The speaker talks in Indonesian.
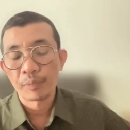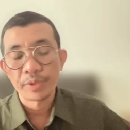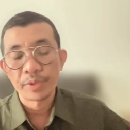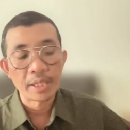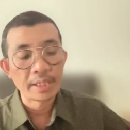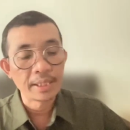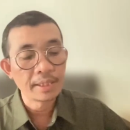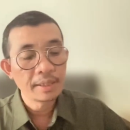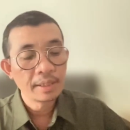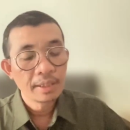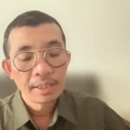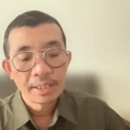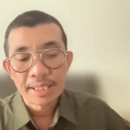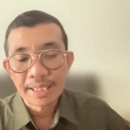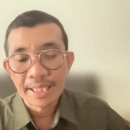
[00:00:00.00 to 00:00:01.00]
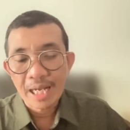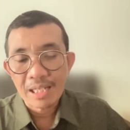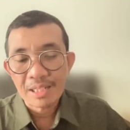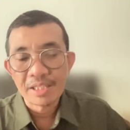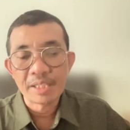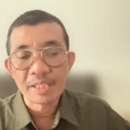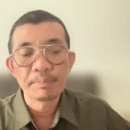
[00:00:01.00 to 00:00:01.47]
Jadi
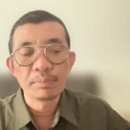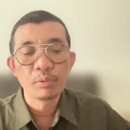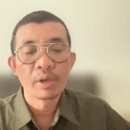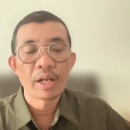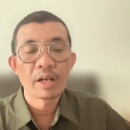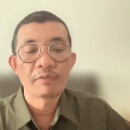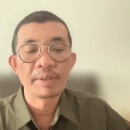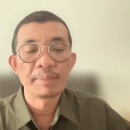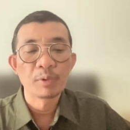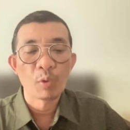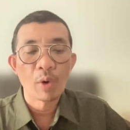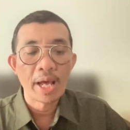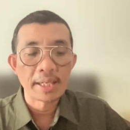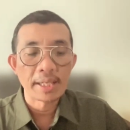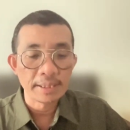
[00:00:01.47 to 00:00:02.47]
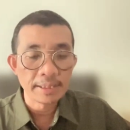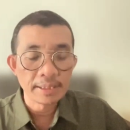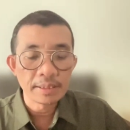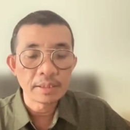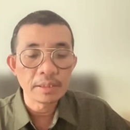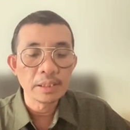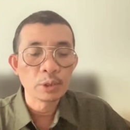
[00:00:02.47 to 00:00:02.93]
gaji bulan
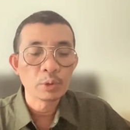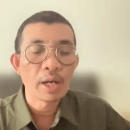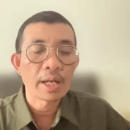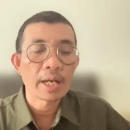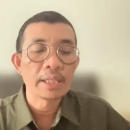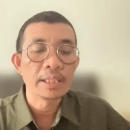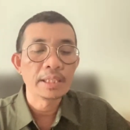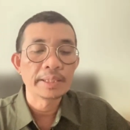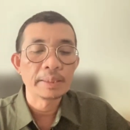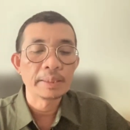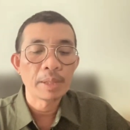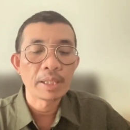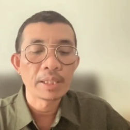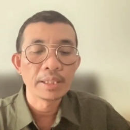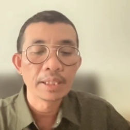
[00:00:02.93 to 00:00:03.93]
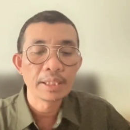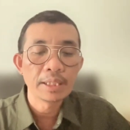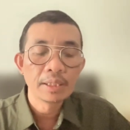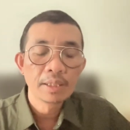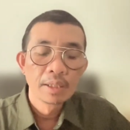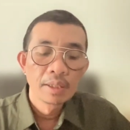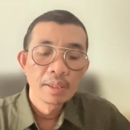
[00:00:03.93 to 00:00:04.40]
Februari itu akan diterima
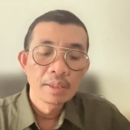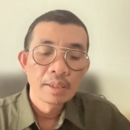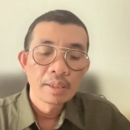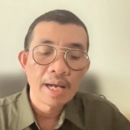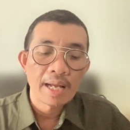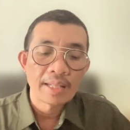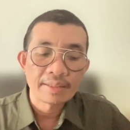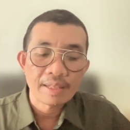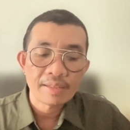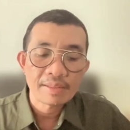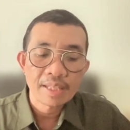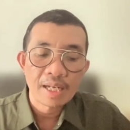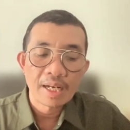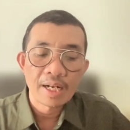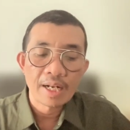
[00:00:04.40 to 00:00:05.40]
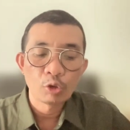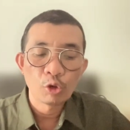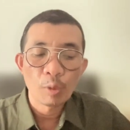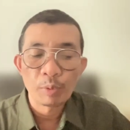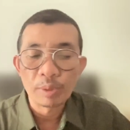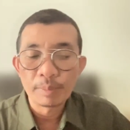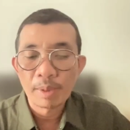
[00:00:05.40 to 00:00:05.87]
di atas tanggal
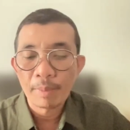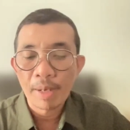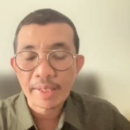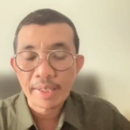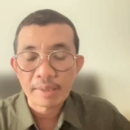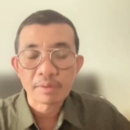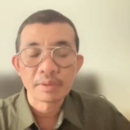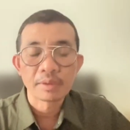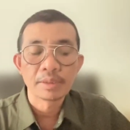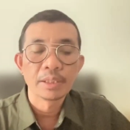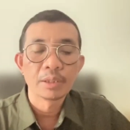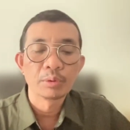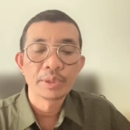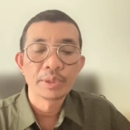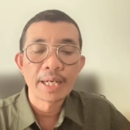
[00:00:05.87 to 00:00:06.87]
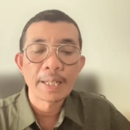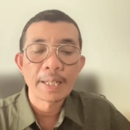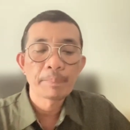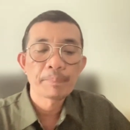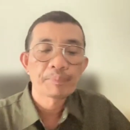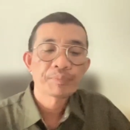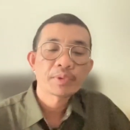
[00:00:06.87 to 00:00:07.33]
25 Maret gitu
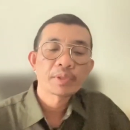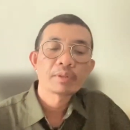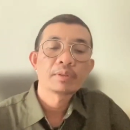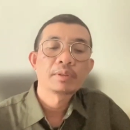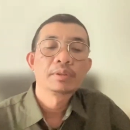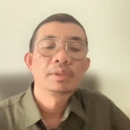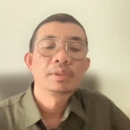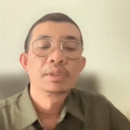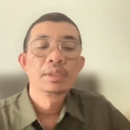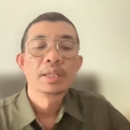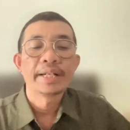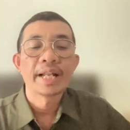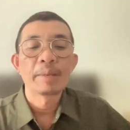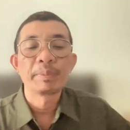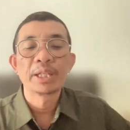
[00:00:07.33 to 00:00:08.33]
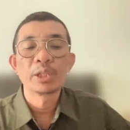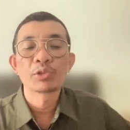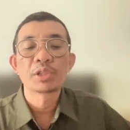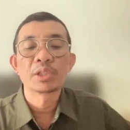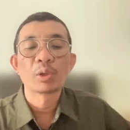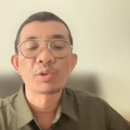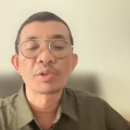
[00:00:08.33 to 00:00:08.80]
ya. Dan begitu
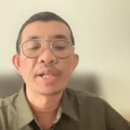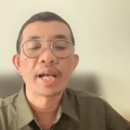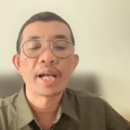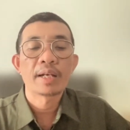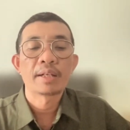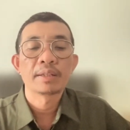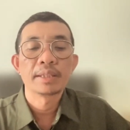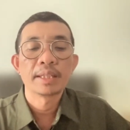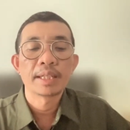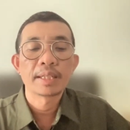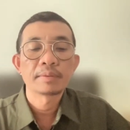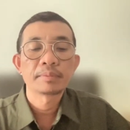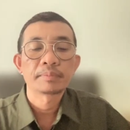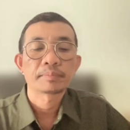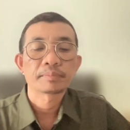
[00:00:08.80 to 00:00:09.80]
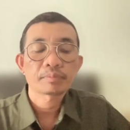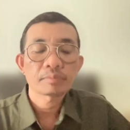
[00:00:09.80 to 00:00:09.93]
seterusnya ya.